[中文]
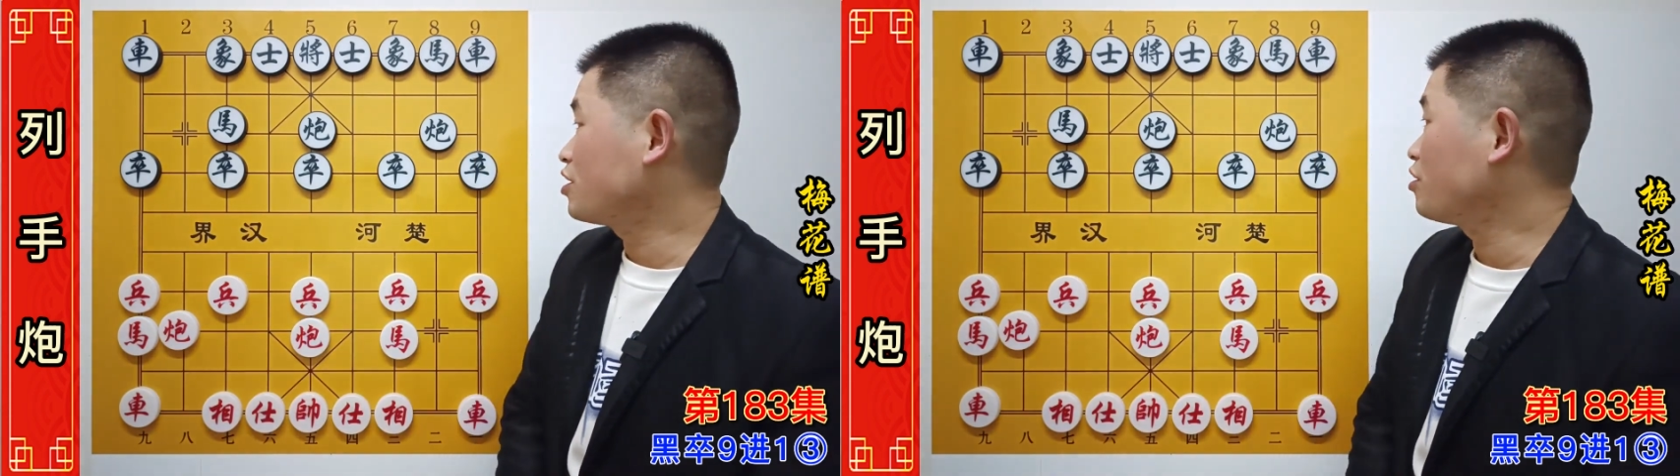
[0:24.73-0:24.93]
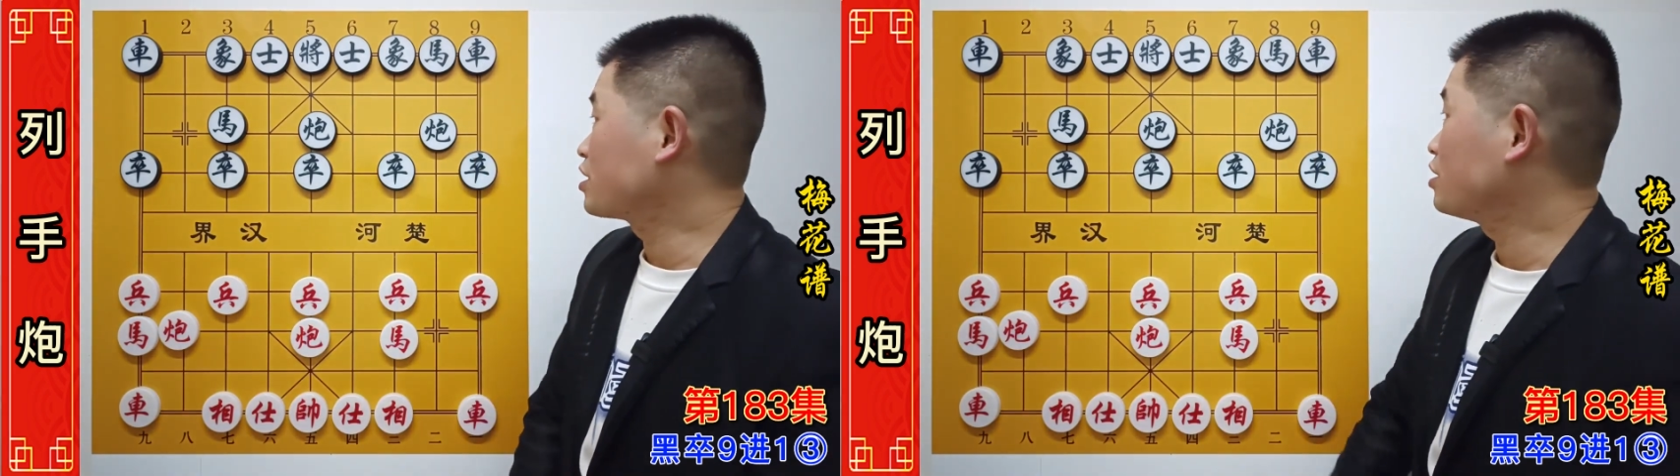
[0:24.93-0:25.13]

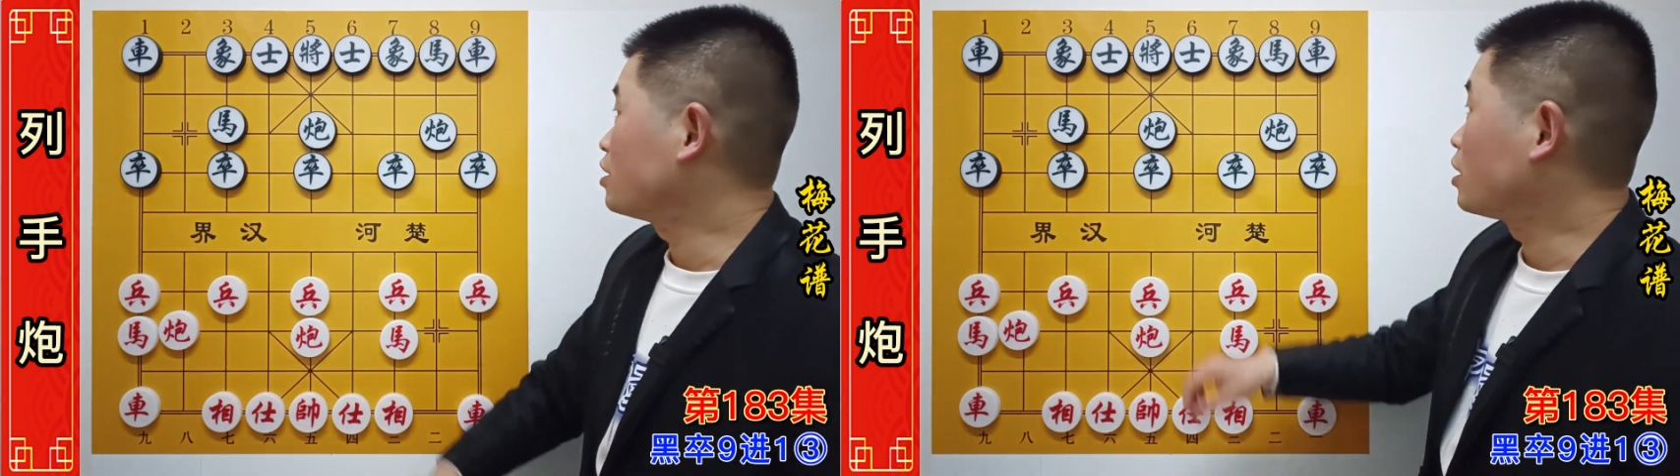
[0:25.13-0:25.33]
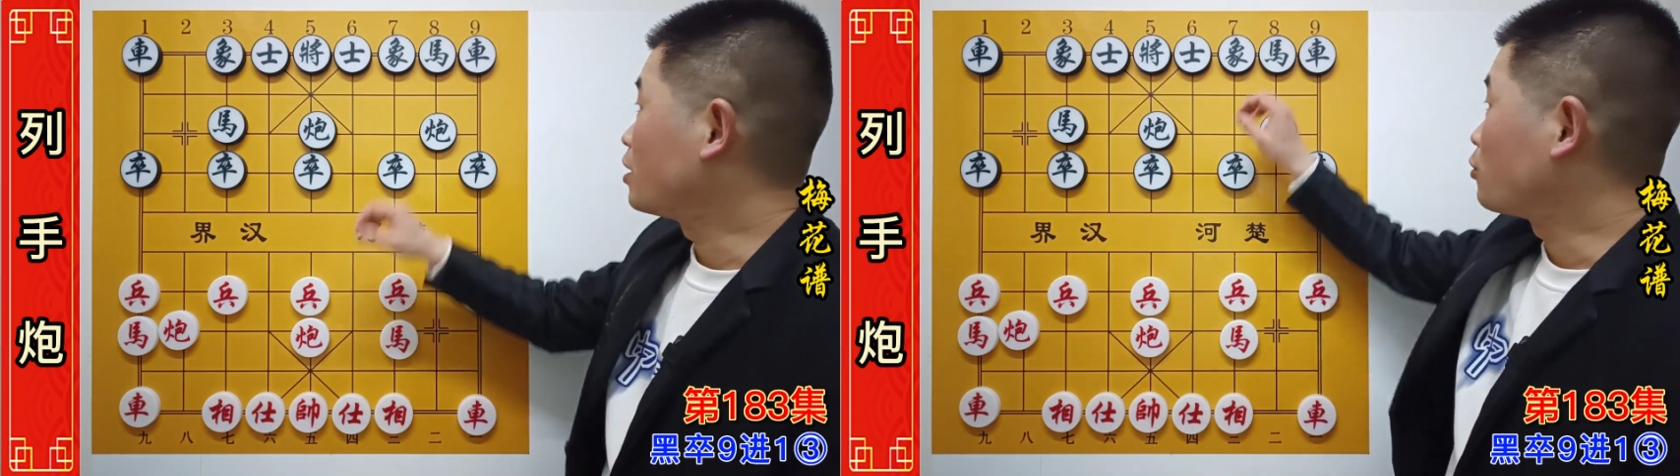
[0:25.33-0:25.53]
跳一
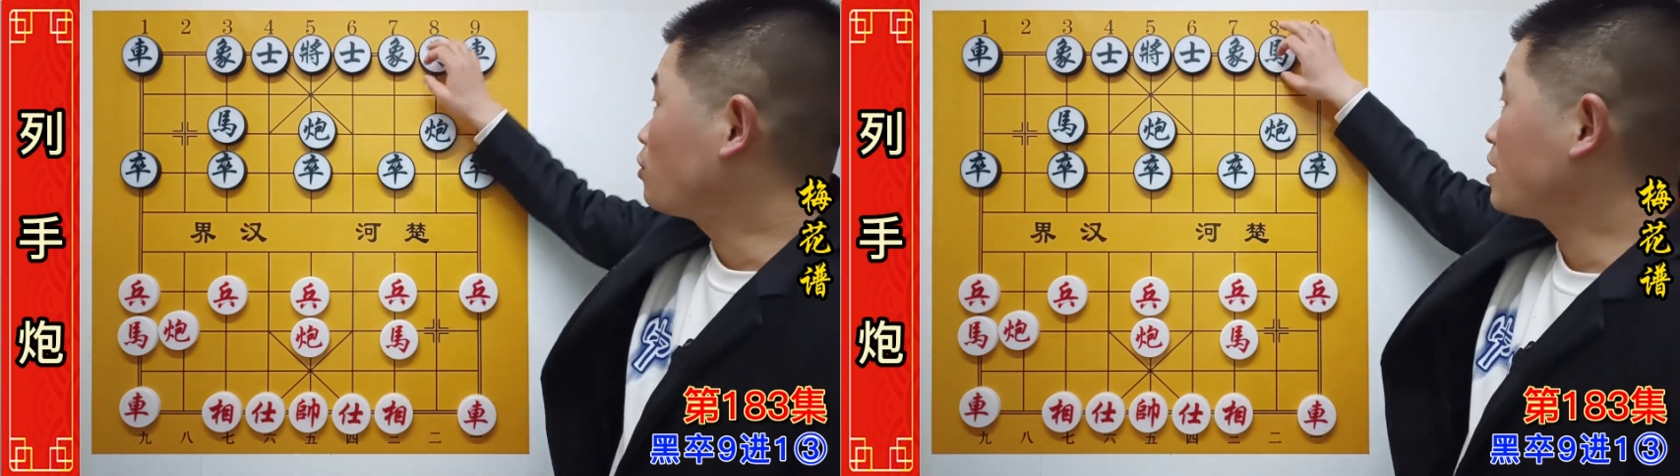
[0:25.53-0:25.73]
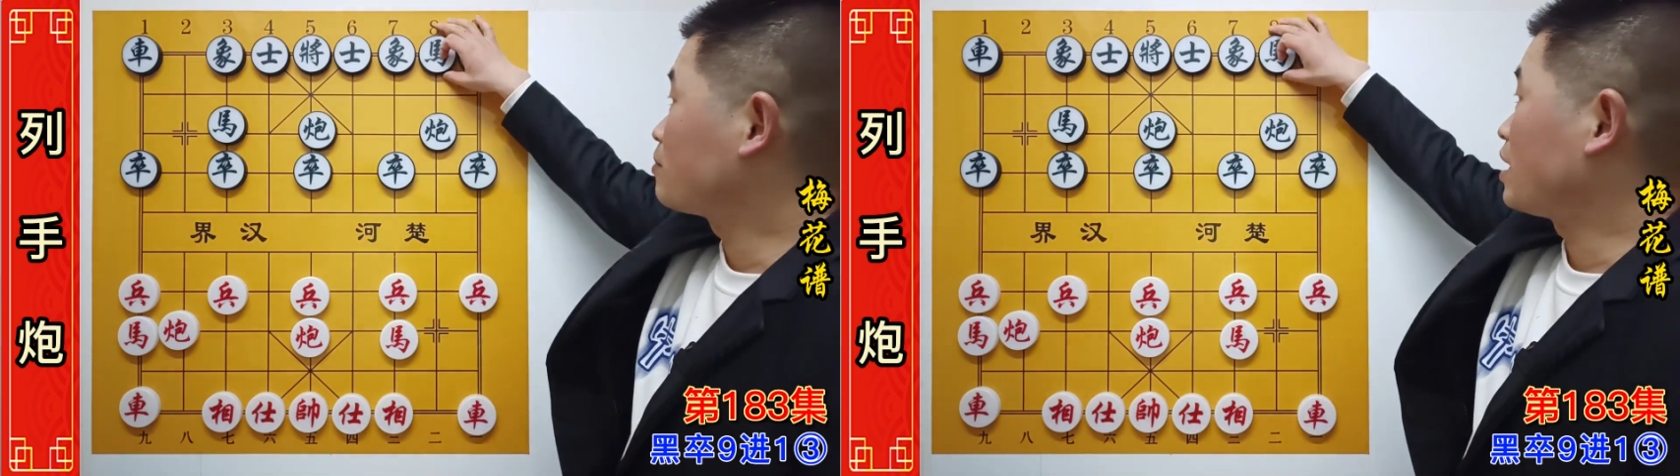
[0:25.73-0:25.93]
个
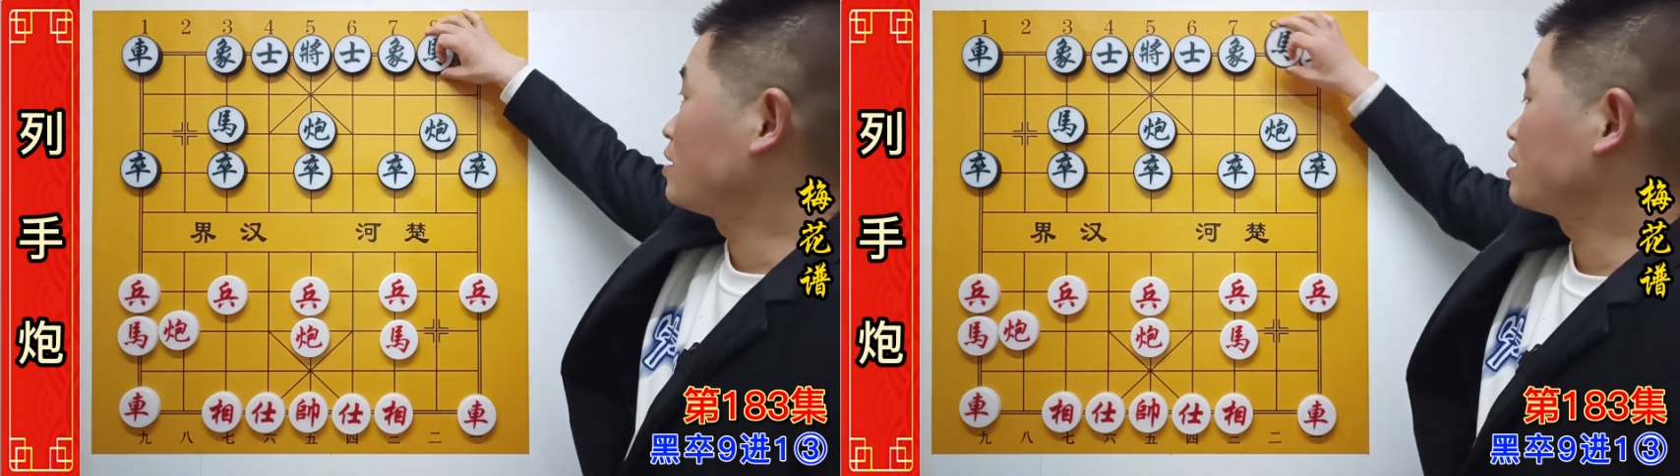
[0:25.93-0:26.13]
外马，